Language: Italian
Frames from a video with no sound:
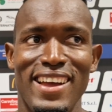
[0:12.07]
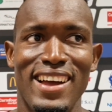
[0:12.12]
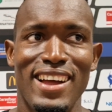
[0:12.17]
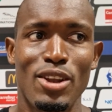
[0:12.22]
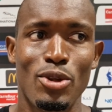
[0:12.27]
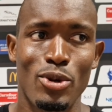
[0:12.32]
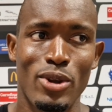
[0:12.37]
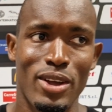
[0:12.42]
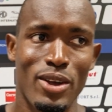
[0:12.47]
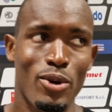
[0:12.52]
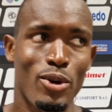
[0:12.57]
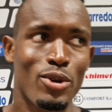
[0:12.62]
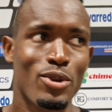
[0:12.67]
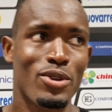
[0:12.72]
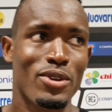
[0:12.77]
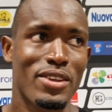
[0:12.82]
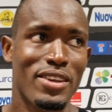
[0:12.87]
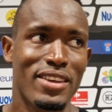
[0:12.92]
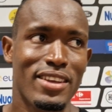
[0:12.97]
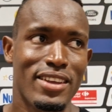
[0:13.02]
Allora,
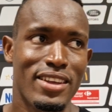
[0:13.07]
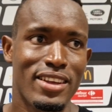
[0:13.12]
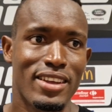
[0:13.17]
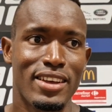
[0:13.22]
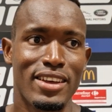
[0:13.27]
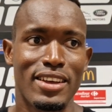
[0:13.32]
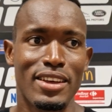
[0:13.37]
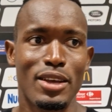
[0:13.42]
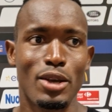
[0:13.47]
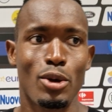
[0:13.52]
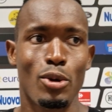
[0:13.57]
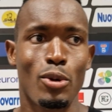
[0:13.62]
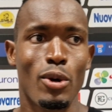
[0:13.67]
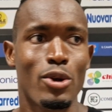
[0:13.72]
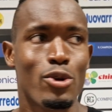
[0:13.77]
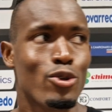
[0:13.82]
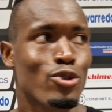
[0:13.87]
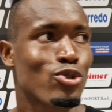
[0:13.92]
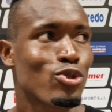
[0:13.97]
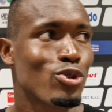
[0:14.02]
con, eh, eh,
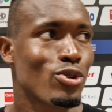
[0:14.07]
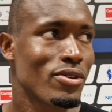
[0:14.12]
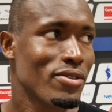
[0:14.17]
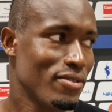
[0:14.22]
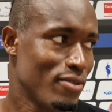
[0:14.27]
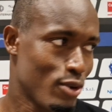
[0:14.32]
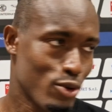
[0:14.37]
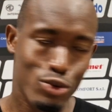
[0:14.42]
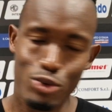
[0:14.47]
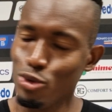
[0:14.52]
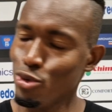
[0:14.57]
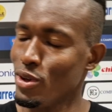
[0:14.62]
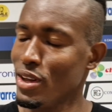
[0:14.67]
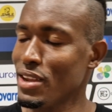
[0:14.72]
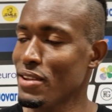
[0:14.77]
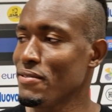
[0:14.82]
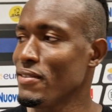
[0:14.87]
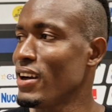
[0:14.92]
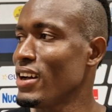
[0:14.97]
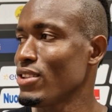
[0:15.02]
quando, so, quando, sono
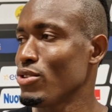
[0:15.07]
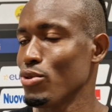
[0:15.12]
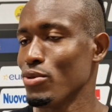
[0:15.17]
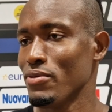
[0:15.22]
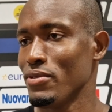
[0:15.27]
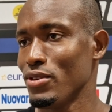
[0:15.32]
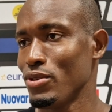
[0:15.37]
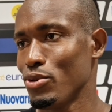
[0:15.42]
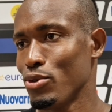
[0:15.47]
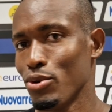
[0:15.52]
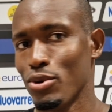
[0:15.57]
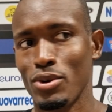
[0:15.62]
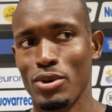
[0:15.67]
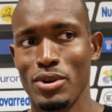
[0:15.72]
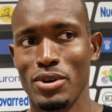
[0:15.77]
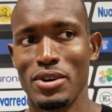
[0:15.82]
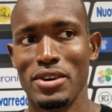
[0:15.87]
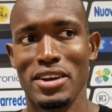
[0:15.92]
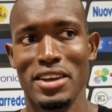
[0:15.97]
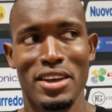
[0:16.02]
arrivato ho visto,
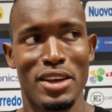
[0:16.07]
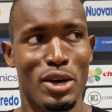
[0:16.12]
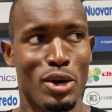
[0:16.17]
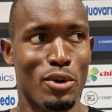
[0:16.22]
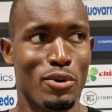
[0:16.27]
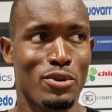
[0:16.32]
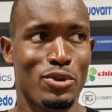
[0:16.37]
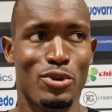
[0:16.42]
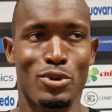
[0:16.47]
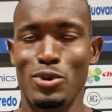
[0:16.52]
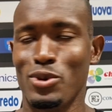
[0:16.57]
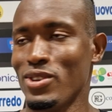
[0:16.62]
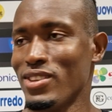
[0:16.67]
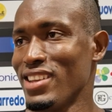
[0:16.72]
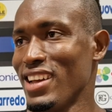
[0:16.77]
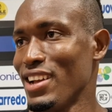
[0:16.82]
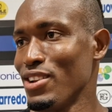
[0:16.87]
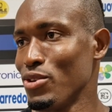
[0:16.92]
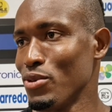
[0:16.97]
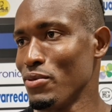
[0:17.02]
ho visto, lo
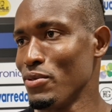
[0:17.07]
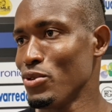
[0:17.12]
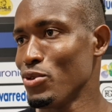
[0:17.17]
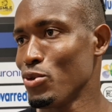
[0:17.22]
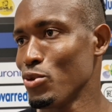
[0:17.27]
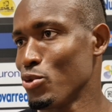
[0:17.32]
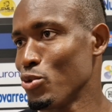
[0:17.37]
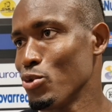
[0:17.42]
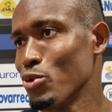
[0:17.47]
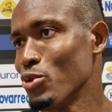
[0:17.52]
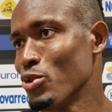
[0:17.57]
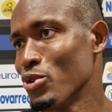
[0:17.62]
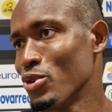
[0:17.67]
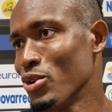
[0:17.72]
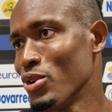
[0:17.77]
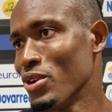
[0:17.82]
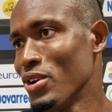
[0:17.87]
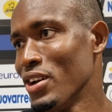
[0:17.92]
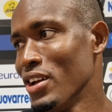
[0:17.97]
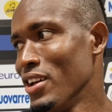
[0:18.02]
stadio, ho visto
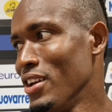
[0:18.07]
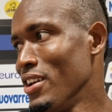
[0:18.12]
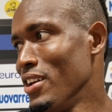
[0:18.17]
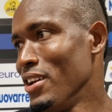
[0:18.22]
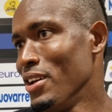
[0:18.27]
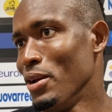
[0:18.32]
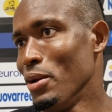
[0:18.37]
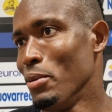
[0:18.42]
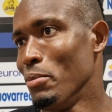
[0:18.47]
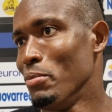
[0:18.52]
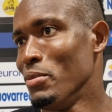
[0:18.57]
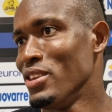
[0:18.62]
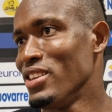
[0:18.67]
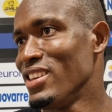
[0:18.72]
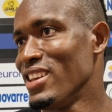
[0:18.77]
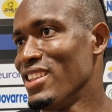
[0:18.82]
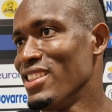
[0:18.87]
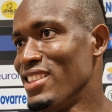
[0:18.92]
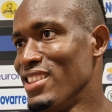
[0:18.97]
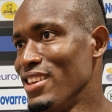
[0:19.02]
tutto, mi
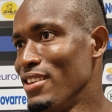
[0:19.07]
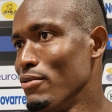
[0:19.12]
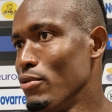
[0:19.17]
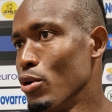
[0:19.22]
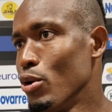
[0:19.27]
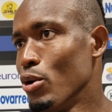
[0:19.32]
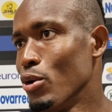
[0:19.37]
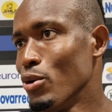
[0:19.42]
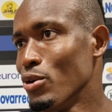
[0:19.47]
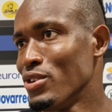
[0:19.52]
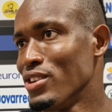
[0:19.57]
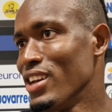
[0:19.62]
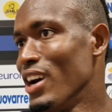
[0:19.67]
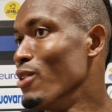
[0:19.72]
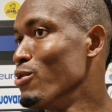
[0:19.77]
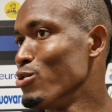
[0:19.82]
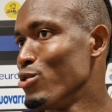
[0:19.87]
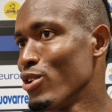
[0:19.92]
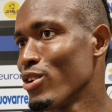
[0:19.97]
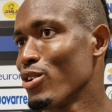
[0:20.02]
sentivo già
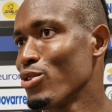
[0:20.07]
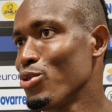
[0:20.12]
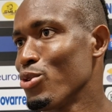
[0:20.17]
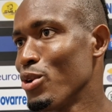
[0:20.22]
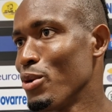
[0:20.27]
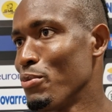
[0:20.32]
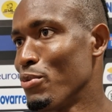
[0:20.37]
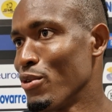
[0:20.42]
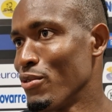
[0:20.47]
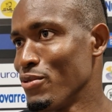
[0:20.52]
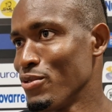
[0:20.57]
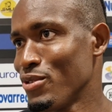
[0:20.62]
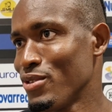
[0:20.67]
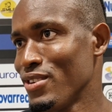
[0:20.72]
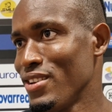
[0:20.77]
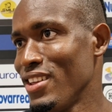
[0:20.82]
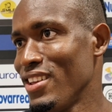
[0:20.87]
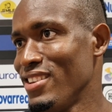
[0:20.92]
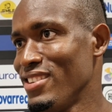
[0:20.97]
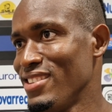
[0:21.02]
un giocatore
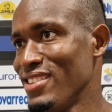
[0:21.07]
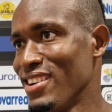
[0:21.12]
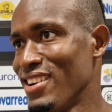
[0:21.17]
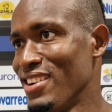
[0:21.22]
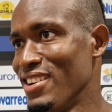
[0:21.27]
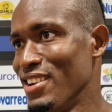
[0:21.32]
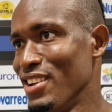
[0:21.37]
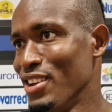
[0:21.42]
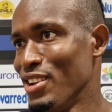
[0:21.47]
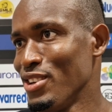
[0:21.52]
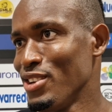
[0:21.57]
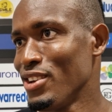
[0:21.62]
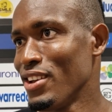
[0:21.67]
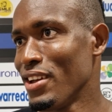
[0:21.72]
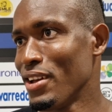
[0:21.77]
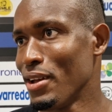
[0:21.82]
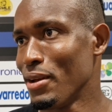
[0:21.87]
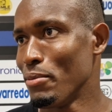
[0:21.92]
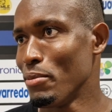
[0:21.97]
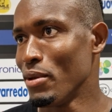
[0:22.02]
professionista,
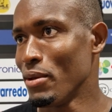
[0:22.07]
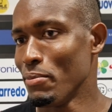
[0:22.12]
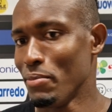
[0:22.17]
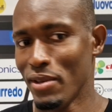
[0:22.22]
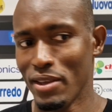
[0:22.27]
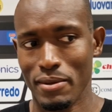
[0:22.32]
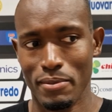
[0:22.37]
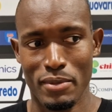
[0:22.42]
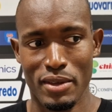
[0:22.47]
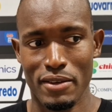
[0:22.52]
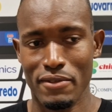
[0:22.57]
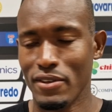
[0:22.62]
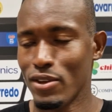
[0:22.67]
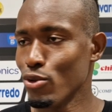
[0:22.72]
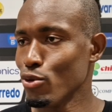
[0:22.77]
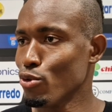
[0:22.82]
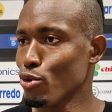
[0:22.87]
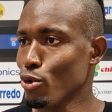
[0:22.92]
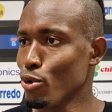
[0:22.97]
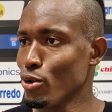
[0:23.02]
cioè, mi, mi, mi, è
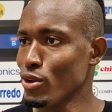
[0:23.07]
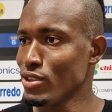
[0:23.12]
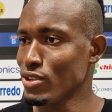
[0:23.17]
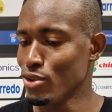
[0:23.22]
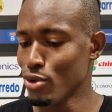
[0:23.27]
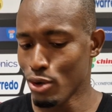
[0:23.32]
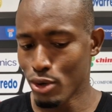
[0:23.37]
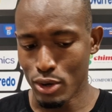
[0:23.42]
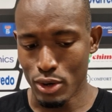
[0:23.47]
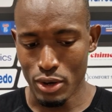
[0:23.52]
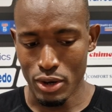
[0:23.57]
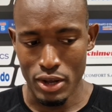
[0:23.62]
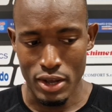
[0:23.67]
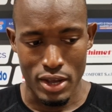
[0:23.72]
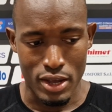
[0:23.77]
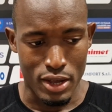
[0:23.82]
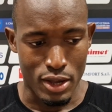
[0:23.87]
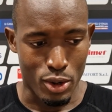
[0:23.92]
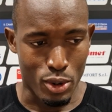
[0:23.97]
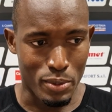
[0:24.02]
venuto questo,
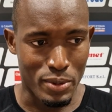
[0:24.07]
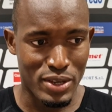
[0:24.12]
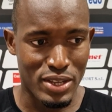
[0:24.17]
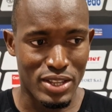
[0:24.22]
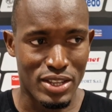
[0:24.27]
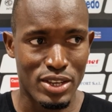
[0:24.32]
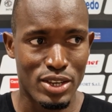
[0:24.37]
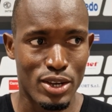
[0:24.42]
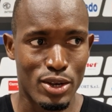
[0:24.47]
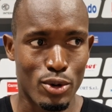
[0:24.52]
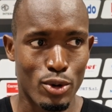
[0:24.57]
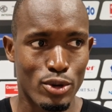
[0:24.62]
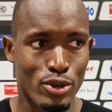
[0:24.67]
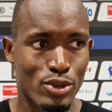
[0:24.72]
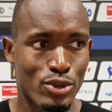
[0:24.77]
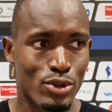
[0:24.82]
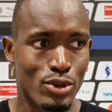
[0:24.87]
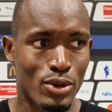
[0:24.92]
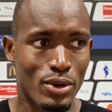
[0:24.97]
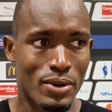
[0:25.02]
come si dice,
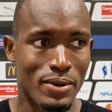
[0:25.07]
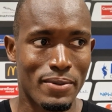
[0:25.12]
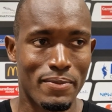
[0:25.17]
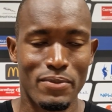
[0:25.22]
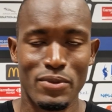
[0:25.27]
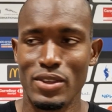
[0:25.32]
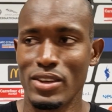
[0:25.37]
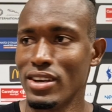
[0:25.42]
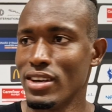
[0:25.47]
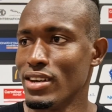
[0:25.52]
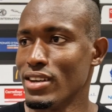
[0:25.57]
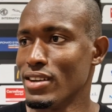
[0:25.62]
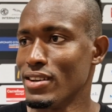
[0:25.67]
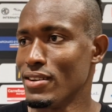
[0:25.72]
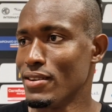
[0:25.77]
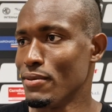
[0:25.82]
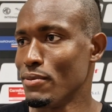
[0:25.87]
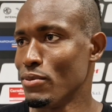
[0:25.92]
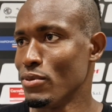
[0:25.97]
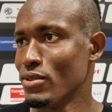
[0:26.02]
questo...
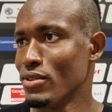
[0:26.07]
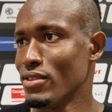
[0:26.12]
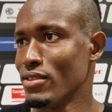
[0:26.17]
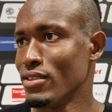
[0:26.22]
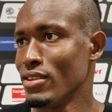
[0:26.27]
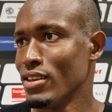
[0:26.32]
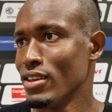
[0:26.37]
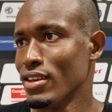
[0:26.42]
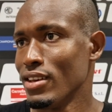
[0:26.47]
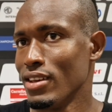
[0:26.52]
Um,